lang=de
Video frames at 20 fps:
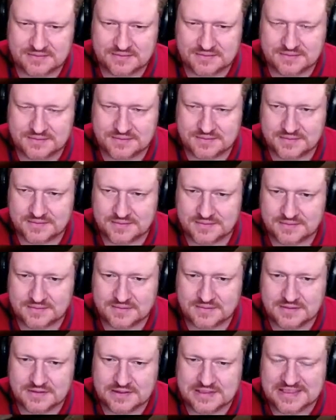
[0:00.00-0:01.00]
Ne?
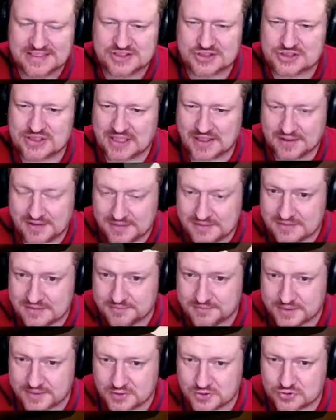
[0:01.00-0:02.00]
Stahl
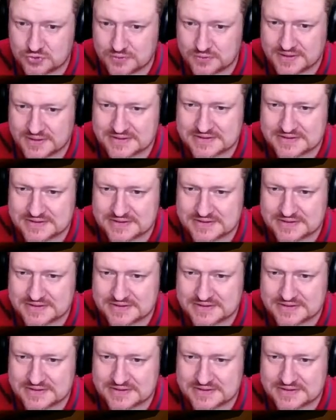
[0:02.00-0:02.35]
brauchst du ganz